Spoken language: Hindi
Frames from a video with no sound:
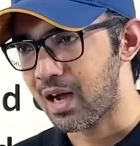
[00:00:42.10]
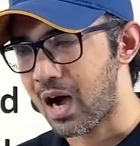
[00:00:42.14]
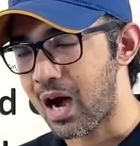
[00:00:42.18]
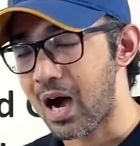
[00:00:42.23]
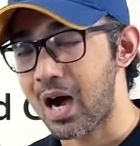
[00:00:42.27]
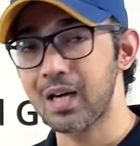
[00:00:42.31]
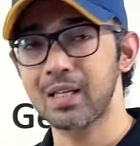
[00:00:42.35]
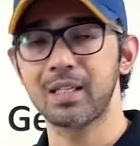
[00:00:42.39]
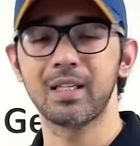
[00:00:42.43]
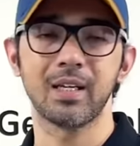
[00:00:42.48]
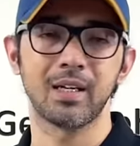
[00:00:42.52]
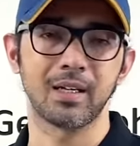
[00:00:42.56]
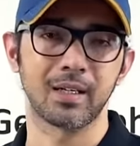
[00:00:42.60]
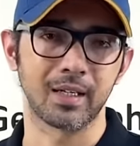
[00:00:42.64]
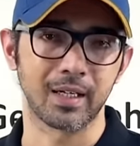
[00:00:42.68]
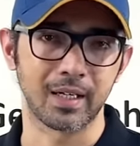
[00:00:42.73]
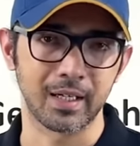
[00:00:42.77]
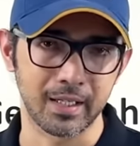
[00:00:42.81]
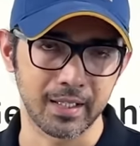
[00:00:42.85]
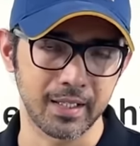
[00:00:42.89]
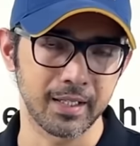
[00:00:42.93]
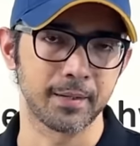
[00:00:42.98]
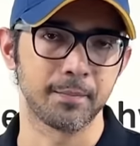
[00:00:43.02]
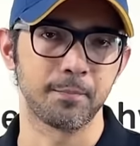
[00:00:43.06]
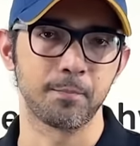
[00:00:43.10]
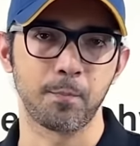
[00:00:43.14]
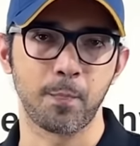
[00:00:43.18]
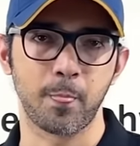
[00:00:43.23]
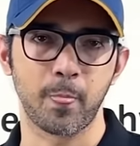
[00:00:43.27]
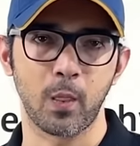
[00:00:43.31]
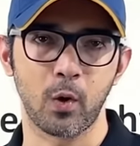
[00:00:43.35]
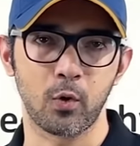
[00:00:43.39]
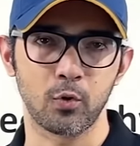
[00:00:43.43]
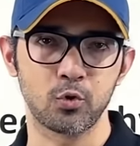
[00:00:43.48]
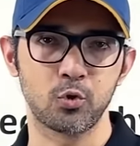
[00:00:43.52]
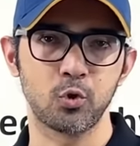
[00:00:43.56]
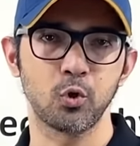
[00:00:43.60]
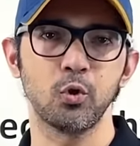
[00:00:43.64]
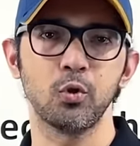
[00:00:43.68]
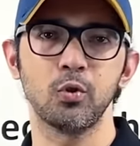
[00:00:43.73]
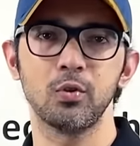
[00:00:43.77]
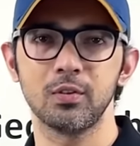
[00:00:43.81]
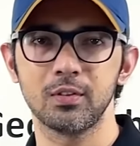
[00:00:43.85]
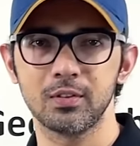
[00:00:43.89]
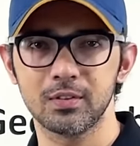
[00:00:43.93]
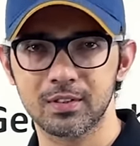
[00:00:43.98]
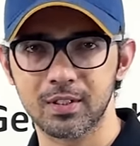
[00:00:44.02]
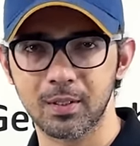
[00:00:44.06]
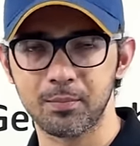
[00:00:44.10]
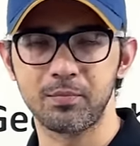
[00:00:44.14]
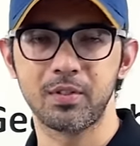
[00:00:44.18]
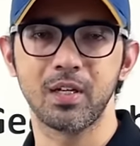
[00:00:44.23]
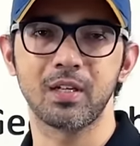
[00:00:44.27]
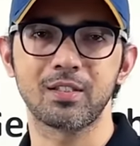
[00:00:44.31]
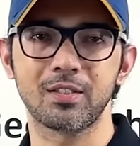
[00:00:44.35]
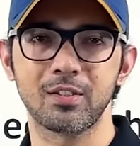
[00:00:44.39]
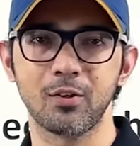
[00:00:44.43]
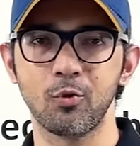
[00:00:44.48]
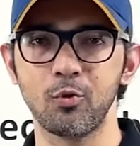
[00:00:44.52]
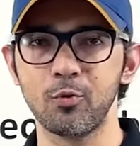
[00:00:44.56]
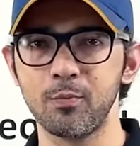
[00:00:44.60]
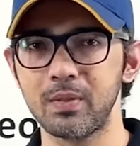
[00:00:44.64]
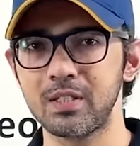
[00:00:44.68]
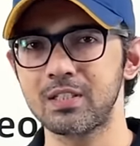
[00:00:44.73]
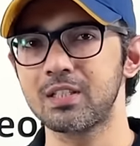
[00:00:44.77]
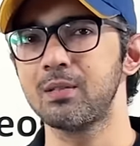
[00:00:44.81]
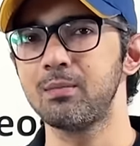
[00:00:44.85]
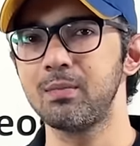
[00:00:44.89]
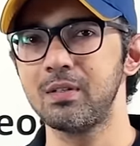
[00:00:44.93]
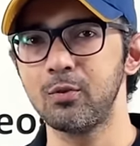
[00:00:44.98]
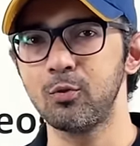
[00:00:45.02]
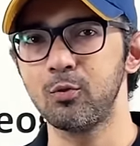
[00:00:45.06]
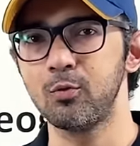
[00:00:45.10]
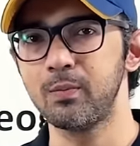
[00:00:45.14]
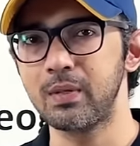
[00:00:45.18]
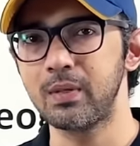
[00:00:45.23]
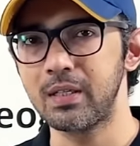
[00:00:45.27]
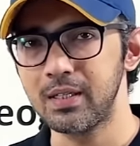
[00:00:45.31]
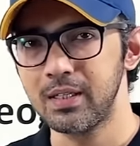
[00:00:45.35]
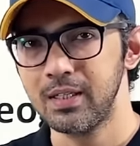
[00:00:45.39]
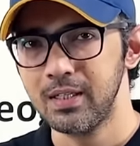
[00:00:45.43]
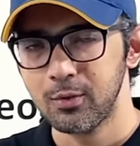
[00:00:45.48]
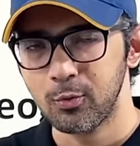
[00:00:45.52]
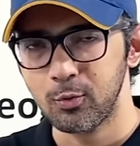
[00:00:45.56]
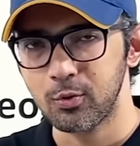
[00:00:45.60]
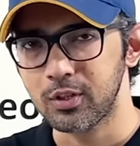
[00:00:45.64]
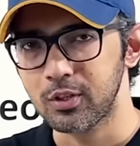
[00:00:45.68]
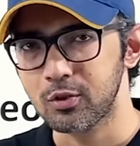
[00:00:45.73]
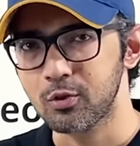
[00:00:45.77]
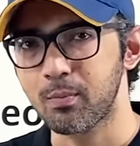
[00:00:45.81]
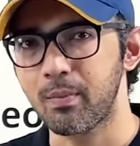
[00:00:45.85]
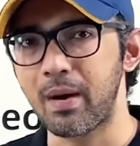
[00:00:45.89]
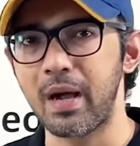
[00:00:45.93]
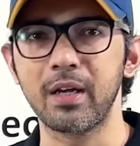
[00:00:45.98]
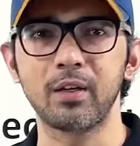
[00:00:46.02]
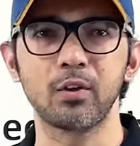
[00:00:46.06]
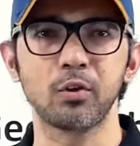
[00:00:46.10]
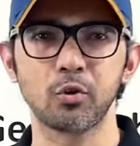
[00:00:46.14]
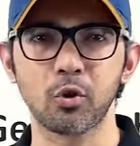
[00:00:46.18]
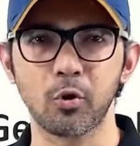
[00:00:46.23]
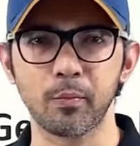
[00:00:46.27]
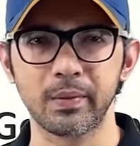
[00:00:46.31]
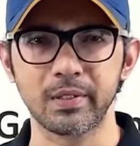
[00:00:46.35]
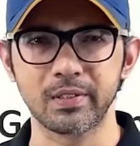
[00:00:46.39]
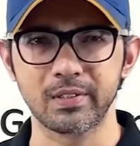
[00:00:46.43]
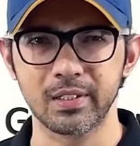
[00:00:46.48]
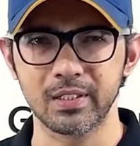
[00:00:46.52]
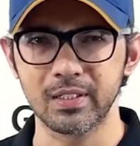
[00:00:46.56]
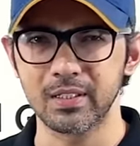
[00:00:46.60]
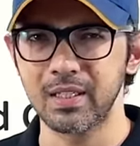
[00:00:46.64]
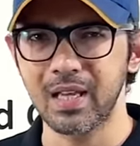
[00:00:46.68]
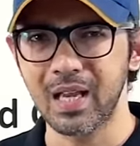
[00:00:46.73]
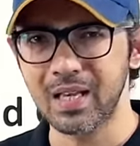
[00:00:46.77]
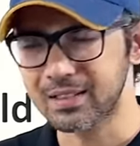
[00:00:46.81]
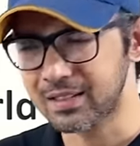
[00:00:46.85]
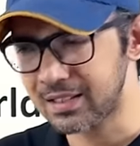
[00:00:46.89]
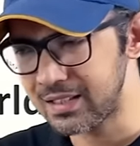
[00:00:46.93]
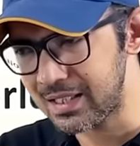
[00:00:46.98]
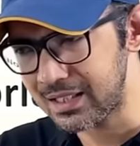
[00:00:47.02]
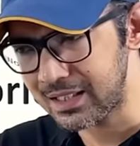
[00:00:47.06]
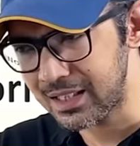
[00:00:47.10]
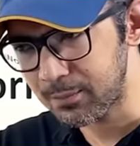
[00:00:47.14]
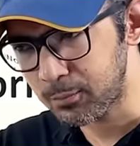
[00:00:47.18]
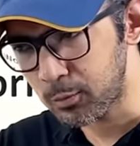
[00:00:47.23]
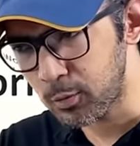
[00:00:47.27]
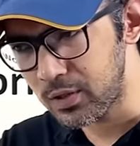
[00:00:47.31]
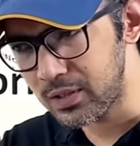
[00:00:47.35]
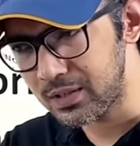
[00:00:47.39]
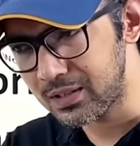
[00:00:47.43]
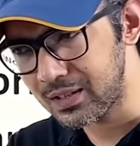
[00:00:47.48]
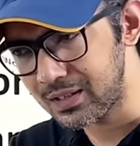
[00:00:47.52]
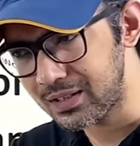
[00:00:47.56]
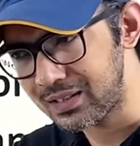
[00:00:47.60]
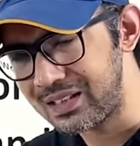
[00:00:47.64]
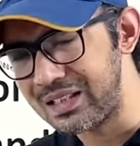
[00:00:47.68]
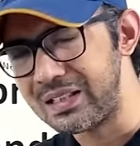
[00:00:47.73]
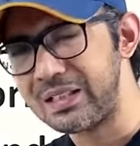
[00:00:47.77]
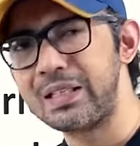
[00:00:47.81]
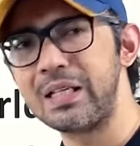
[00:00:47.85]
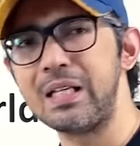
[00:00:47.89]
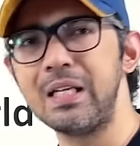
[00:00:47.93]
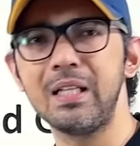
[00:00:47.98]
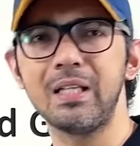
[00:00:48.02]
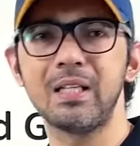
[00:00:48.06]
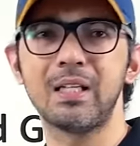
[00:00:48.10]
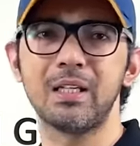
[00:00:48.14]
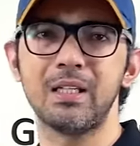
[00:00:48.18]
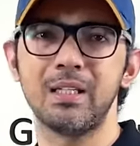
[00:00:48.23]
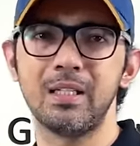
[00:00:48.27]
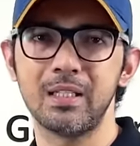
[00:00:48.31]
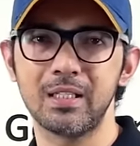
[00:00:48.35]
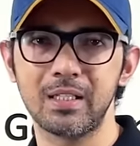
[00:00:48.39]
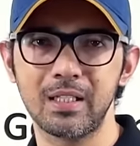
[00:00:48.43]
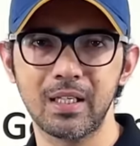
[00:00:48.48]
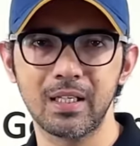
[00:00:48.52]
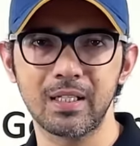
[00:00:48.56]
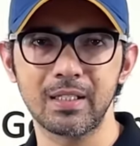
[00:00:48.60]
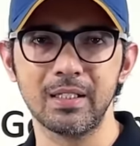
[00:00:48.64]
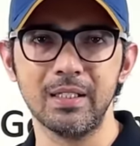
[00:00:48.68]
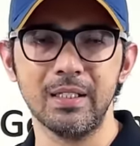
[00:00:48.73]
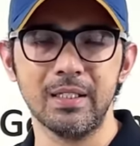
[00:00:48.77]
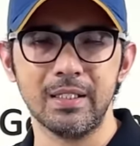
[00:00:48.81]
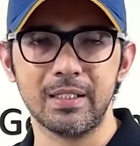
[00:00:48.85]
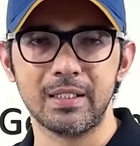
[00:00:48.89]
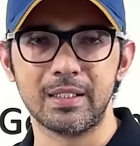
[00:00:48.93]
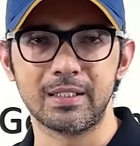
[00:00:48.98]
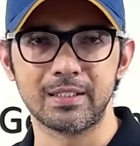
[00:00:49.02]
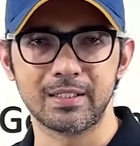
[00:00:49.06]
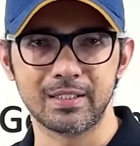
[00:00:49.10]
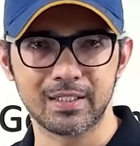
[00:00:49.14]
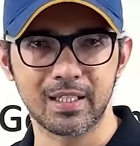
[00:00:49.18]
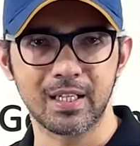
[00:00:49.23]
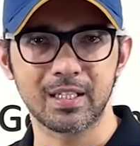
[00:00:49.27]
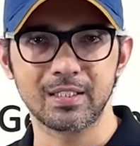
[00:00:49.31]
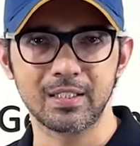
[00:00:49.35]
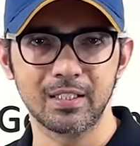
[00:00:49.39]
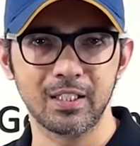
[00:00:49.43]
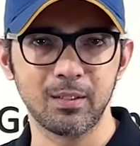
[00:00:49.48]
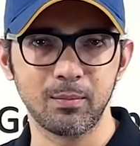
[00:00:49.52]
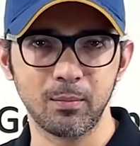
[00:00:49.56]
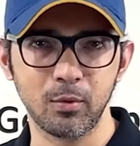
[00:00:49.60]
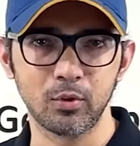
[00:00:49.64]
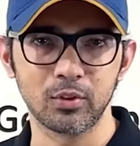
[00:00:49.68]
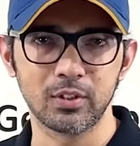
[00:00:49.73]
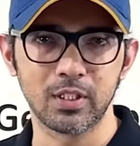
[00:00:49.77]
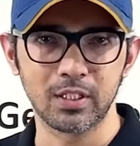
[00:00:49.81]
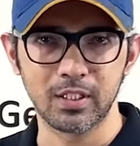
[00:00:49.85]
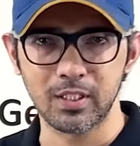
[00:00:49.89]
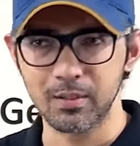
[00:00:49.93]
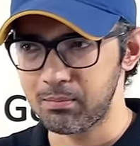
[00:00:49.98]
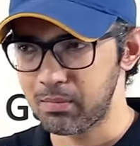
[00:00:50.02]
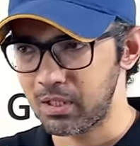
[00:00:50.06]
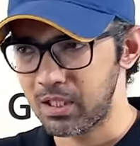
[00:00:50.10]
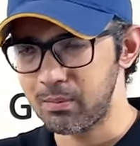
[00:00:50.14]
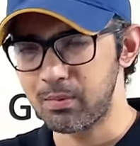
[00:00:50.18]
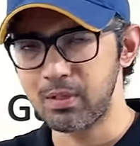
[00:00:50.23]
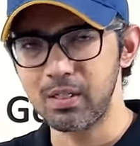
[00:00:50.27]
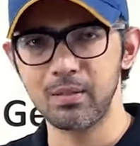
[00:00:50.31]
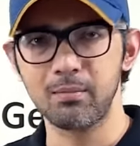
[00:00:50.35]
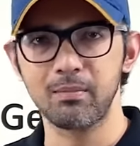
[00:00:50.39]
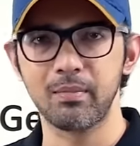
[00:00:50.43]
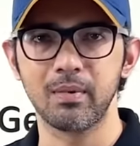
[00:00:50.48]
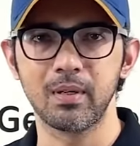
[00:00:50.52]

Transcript: आ क्या रहा है और जो सब्जेक्ट्स हैं उनमें से भी उनमें उनके जो माइक्रो टॉपिक्स हैं ऐसा नहीं है कि आपको इतना डिटेलिंग करनी है कि यार जैसे आज की डेट में होता है कि बड़ी बड़ी